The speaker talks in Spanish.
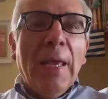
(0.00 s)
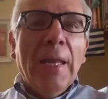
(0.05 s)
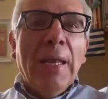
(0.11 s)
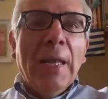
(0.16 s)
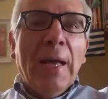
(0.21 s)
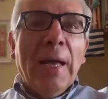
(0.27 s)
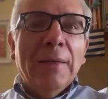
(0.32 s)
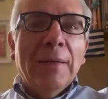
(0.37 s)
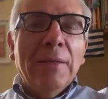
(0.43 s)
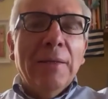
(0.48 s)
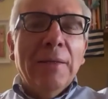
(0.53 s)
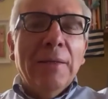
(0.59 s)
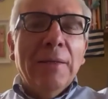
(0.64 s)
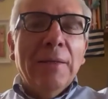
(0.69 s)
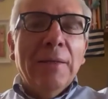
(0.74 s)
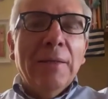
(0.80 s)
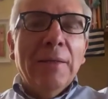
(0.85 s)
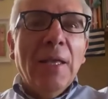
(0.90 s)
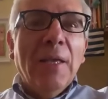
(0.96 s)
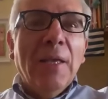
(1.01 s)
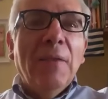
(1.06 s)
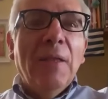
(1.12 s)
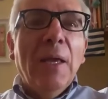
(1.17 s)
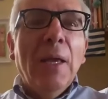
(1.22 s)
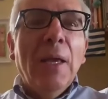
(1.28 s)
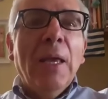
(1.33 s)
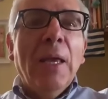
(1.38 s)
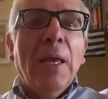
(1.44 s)
actividades de
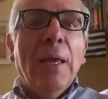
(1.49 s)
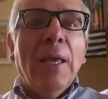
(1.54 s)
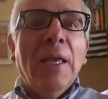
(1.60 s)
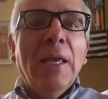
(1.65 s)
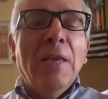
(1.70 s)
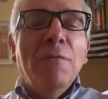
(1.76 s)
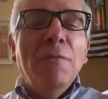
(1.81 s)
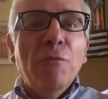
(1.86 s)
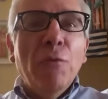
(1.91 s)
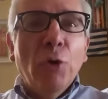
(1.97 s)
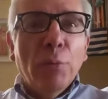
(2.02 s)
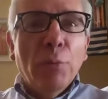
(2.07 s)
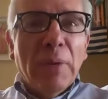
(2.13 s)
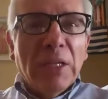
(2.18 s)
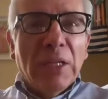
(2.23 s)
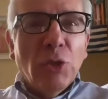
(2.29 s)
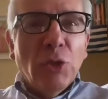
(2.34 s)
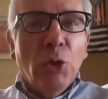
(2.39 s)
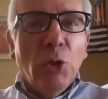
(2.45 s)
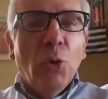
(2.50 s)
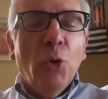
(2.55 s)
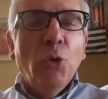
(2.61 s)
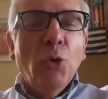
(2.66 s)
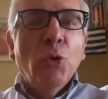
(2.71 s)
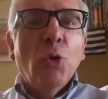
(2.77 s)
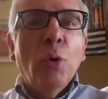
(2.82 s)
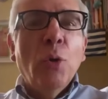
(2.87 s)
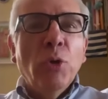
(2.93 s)
eh, información,
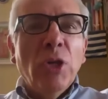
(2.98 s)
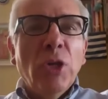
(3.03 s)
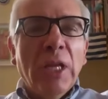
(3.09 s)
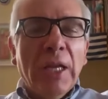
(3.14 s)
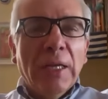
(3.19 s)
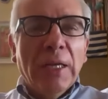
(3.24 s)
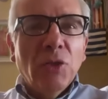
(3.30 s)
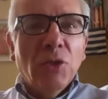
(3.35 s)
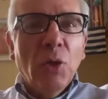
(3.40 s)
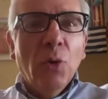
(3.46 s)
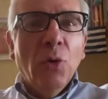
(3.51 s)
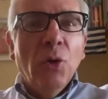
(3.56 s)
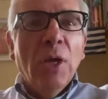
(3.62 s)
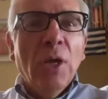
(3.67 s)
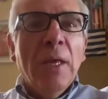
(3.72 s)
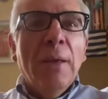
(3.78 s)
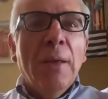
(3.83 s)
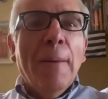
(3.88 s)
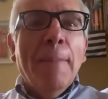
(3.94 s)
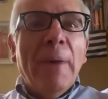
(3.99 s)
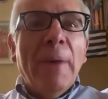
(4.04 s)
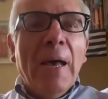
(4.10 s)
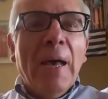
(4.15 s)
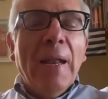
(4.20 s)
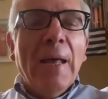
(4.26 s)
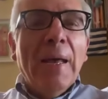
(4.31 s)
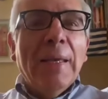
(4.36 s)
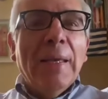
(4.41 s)
comunicación,
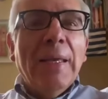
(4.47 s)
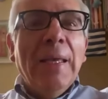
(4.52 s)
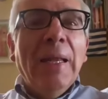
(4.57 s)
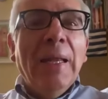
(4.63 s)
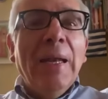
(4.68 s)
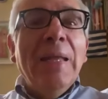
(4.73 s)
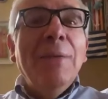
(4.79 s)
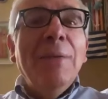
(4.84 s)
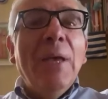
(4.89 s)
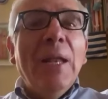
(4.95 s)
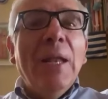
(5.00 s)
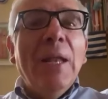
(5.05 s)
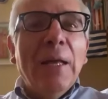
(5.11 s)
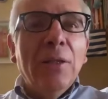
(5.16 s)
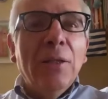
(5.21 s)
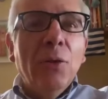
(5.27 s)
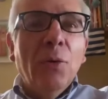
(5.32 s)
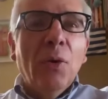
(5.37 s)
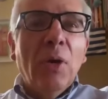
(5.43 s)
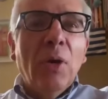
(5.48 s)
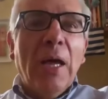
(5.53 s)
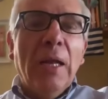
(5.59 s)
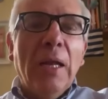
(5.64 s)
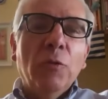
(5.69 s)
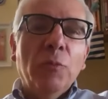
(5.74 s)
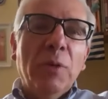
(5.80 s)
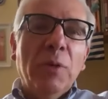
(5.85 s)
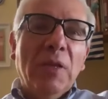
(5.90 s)
para ir liberando a los
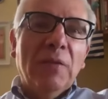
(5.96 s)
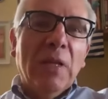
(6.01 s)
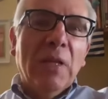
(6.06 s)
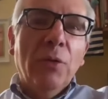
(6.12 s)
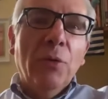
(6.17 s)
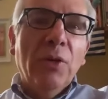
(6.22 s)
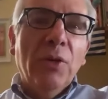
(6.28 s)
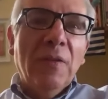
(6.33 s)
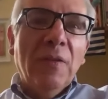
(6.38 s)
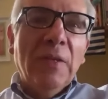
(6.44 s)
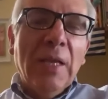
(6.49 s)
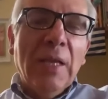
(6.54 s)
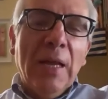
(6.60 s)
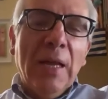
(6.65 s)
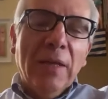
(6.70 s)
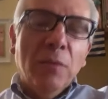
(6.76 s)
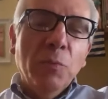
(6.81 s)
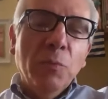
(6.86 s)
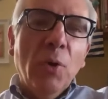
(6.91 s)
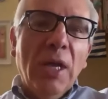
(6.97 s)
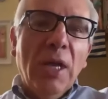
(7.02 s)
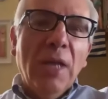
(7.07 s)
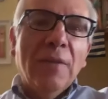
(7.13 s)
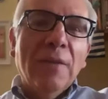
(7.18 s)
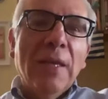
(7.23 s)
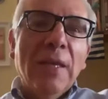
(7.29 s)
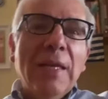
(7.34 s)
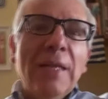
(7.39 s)
prestadores y a las mujeres
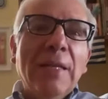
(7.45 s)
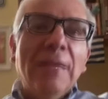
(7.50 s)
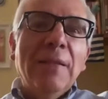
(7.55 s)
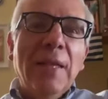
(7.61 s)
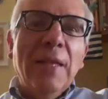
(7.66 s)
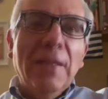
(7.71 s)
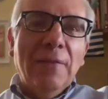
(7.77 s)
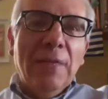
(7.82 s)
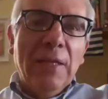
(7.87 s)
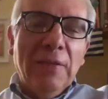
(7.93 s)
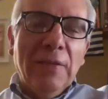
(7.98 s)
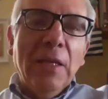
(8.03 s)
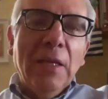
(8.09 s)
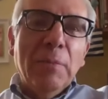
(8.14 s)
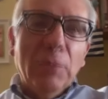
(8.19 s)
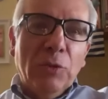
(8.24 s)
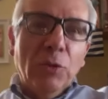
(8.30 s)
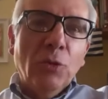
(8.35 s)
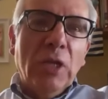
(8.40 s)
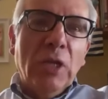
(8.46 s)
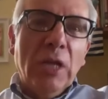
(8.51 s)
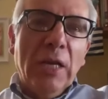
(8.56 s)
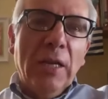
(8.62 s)
de este estigma social.